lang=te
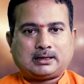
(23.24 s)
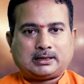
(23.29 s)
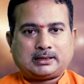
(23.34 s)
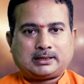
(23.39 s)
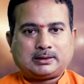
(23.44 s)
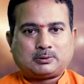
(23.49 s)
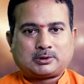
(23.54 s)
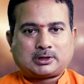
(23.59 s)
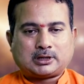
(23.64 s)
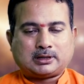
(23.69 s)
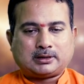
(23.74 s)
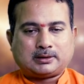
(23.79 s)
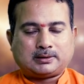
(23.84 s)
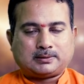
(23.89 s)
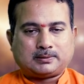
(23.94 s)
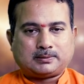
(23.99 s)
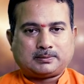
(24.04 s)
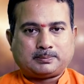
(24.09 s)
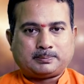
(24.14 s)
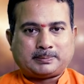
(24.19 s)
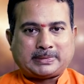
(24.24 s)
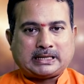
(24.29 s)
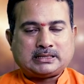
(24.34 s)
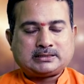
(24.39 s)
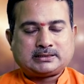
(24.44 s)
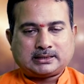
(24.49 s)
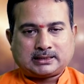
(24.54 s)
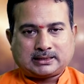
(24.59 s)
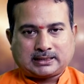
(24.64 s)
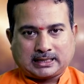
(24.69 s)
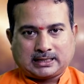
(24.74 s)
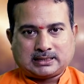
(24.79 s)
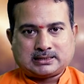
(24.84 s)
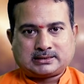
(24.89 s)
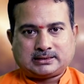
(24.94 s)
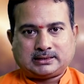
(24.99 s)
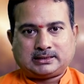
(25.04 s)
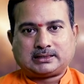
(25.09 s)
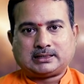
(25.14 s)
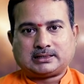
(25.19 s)
అంటే ఒక మేజర్
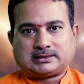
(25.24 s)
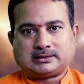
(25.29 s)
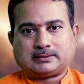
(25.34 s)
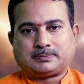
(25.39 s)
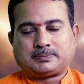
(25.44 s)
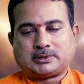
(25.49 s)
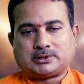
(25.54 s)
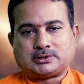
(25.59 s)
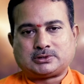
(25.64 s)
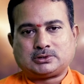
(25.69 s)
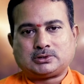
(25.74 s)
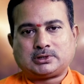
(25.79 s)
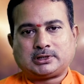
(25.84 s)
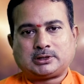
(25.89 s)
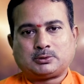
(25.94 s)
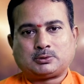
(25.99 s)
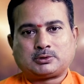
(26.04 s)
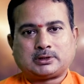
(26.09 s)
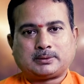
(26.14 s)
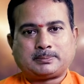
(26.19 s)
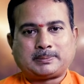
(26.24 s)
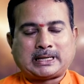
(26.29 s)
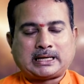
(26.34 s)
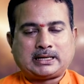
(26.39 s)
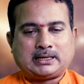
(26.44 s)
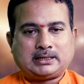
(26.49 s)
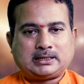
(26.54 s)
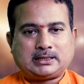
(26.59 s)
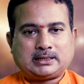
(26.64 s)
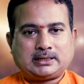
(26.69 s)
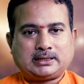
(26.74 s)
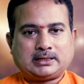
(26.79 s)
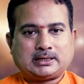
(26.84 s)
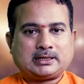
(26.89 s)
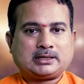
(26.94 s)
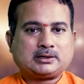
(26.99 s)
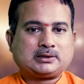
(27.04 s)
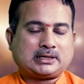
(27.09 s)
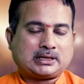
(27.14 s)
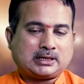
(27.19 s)
ట్రాన్సిట్గా చెప్పచ్చు అంటే ఒక ప్లానెటరీ
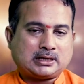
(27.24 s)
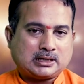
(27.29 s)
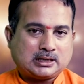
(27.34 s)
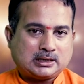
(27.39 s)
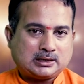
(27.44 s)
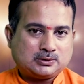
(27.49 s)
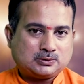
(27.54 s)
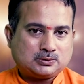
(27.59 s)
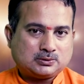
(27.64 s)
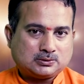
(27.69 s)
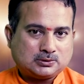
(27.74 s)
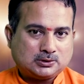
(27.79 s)
అంటే గ్రహాలు